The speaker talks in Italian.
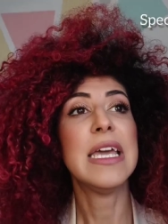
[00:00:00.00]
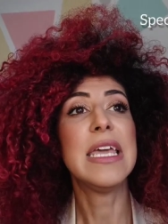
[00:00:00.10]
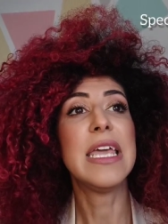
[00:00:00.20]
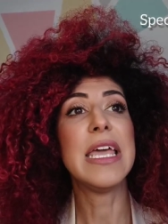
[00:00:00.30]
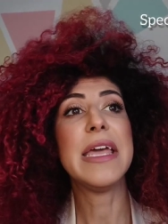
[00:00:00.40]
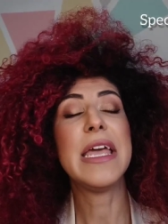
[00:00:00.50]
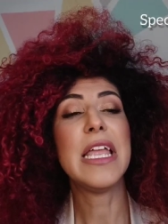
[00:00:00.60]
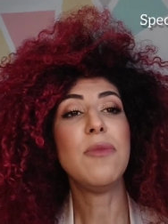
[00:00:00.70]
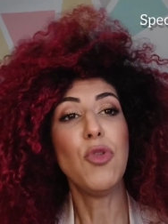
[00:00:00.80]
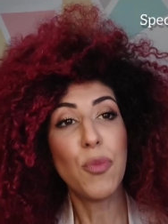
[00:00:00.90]
Eh,
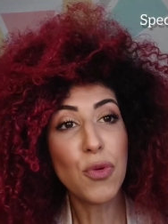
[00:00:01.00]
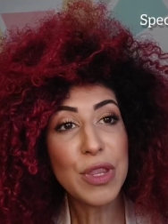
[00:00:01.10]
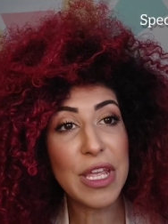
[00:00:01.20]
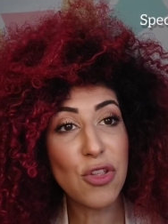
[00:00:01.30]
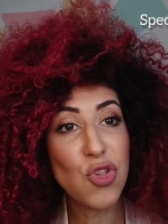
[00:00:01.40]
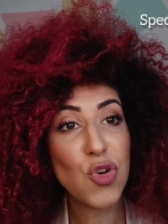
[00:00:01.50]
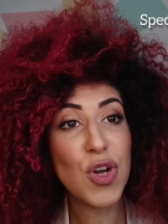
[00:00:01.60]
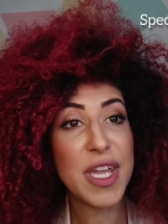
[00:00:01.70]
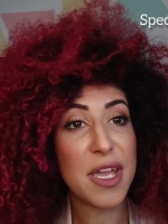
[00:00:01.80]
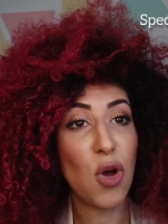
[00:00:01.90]
il mio
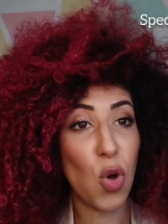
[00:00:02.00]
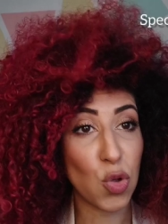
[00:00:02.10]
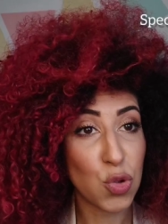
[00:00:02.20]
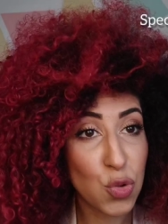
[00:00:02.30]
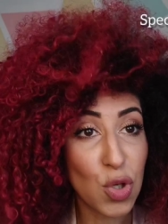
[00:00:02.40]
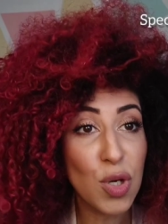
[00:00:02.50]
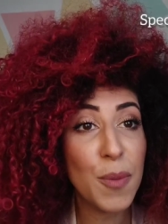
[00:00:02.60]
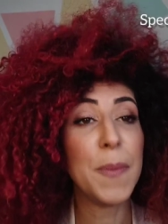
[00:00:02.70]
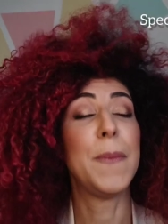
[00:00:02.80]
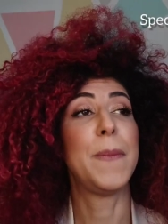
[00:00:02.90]
punteggio è
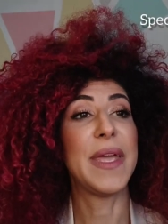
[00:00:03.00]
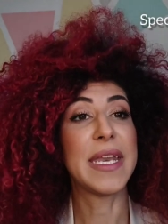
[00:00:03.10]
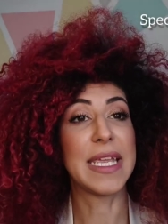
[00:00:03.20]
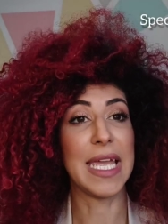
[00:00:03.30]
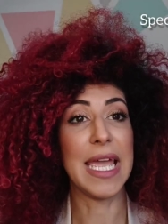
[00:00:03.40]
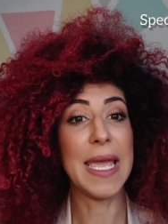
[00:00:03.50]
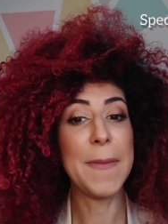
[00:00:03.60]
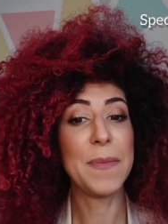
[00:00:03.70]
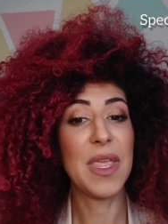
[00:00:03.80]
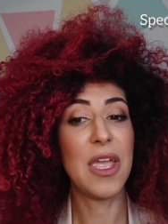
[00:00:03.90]
8
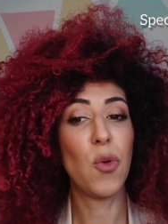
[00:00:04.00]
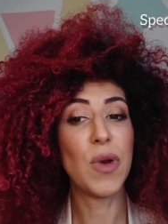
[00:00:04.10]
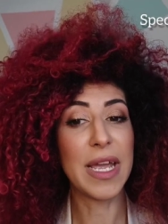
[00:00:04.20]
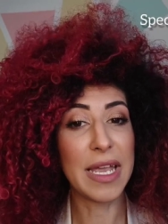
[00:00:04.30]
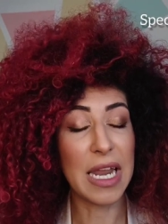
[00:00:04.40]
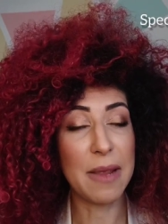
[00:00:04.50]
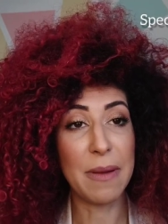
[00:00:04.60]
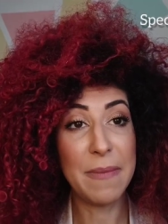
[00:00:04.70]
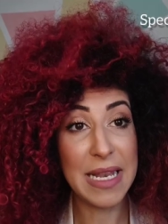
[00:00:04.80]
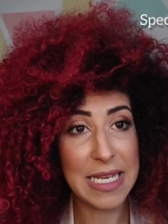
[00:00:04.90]
perché è una
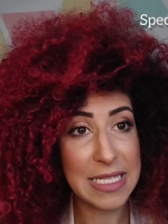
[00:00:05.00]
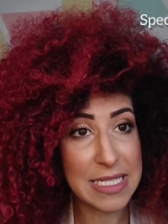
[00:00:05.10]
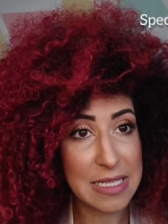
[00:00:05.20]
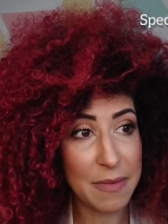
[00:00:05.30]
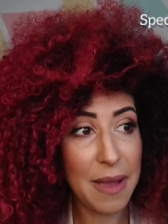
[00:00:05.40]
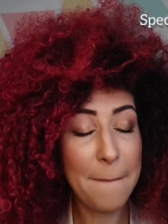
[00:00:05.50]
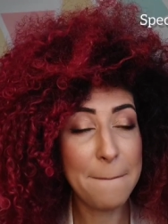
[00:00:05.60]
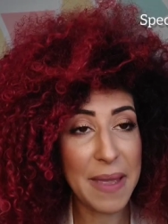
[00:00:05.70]
crema bellissima,